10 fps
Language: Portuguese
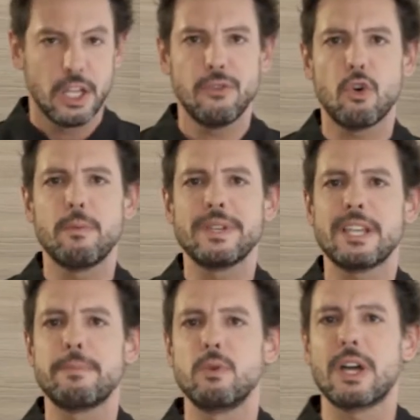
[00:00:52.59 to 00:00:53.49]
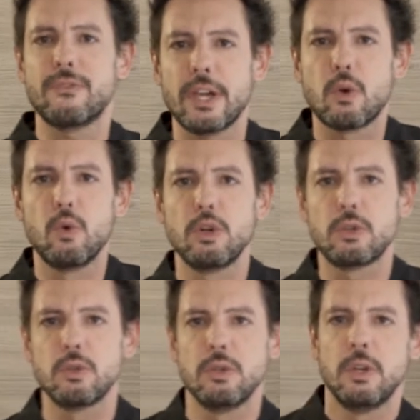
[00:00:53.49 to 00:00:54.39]
Eu vou começar pelo café
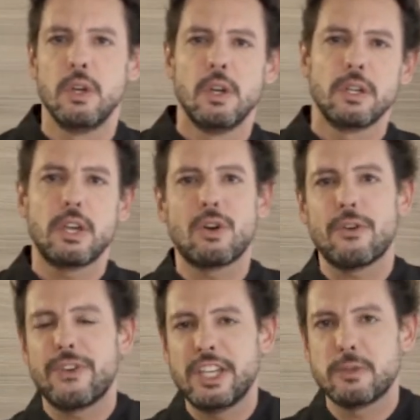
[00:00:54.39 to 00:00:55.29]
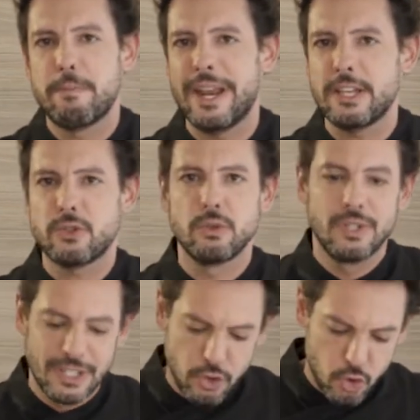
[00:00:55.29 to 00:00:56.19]
curto, que é o café expresso
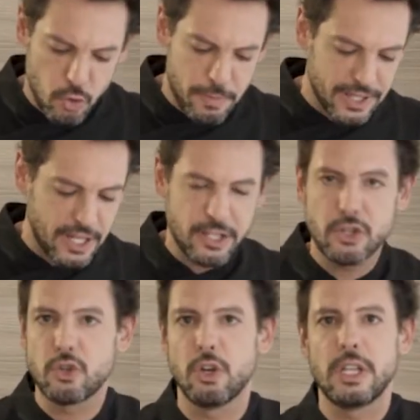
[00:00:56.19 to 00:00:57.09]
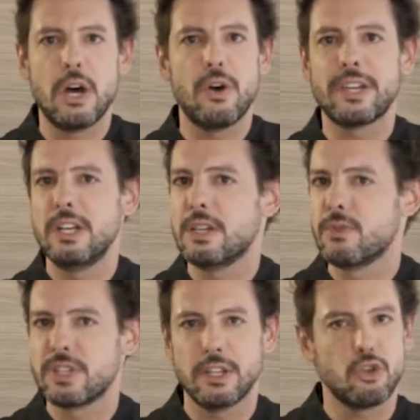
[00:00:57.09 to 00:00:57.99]
super tradicional, aquele que
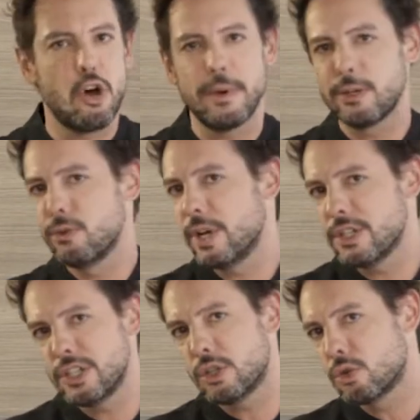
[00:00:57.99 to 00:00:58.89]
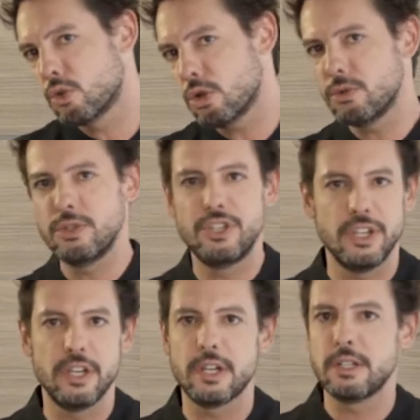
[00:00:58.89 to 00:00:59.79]
você toma durante todo o
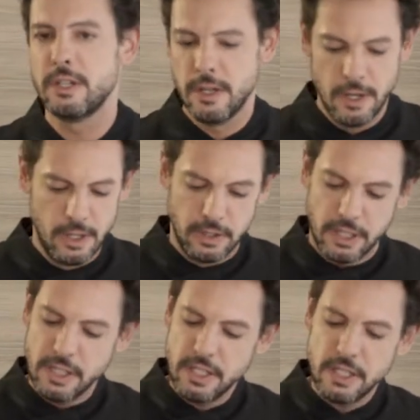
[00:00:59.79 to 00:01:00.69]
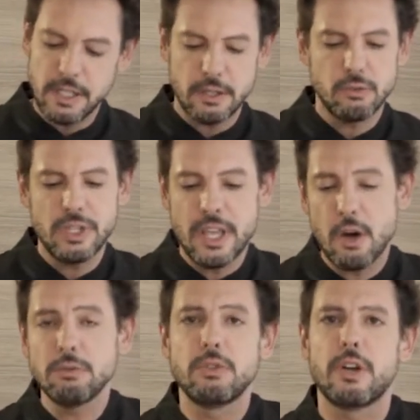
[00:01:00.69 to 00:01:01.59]
dia, e o
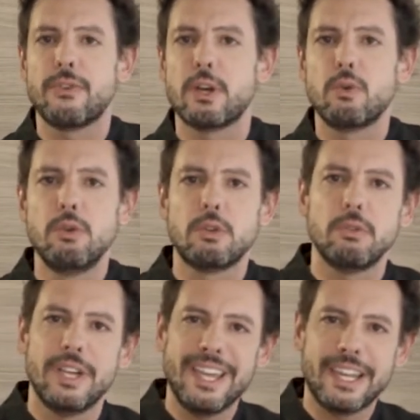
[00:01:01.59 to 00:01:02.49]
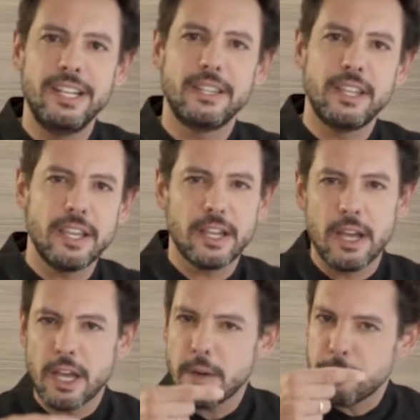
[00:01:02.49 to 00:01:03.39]
ideal do café curto é que ele
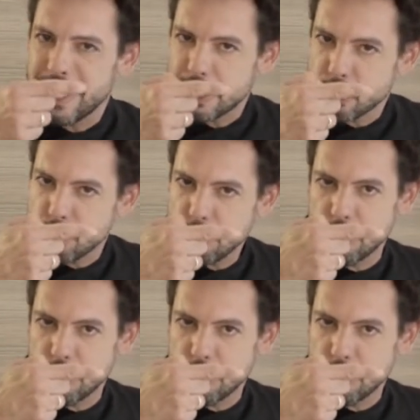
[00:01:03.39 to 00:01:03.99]
tenha apenas um